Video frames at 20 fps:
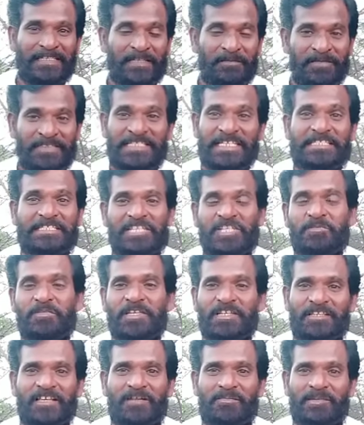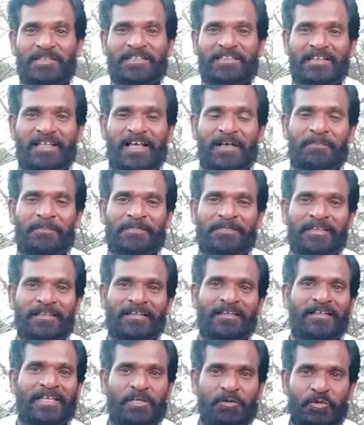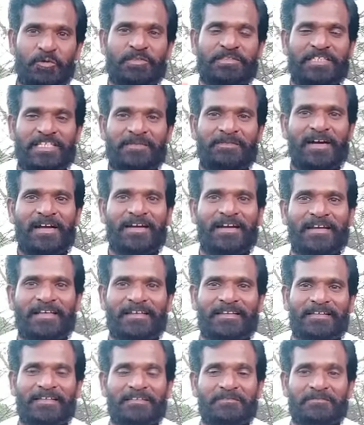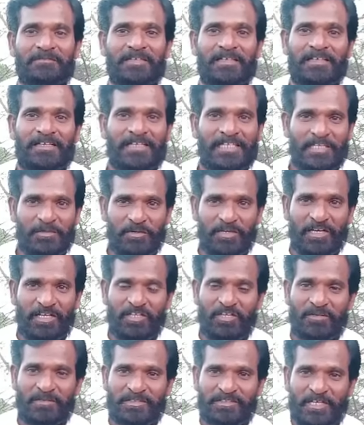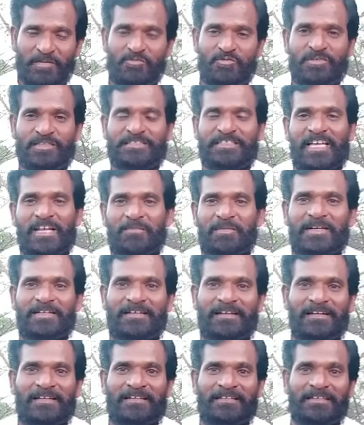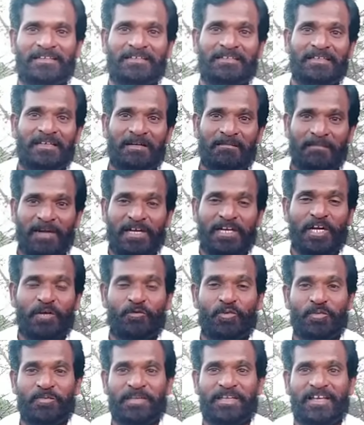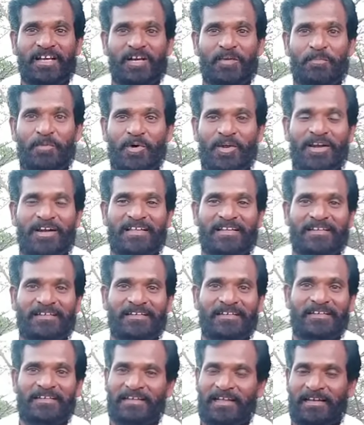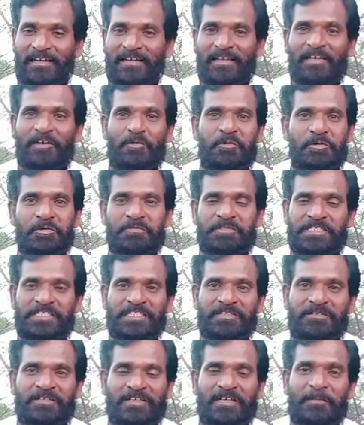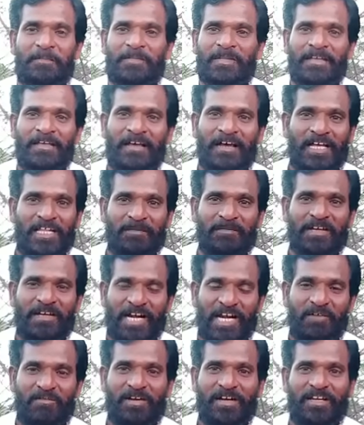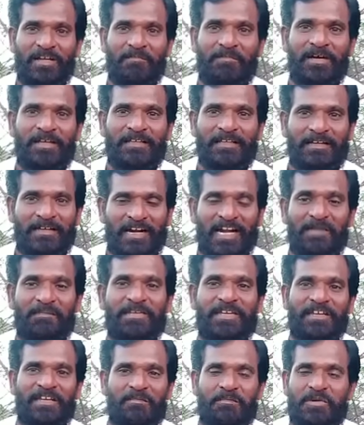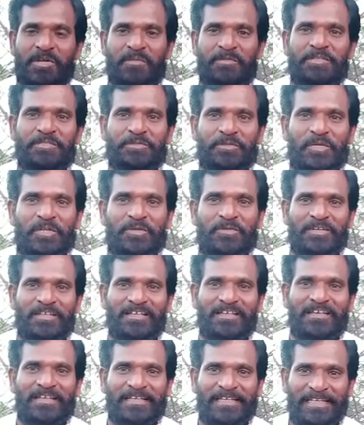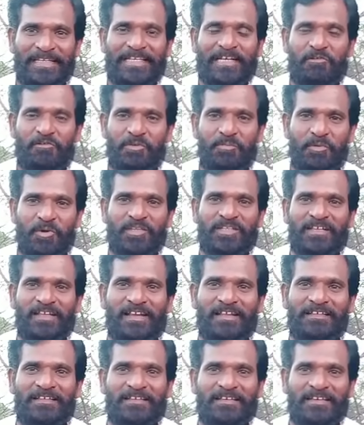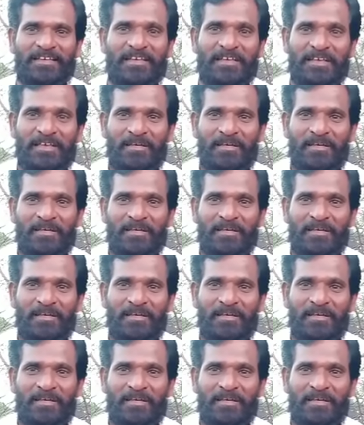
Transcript: இந்த விஜய் சேதுபதிக்கார் பாத்தீங்களா இவர் ஒரு சினிமா நடிகர் இவர் அது இல்லாமல் சமூக செயல்பாட்டாளர் மக்கள் உரிமைக்காக போராடுகின்ற நல்ல ஒரு விஷயவர் அதேமாதிரி கடவுளை நம்பாத கடமையை நம்பணும் அப்படின்னு சொல்றவர் இன்னைக்கு அவருடைய பிறந்த நாளுக்கு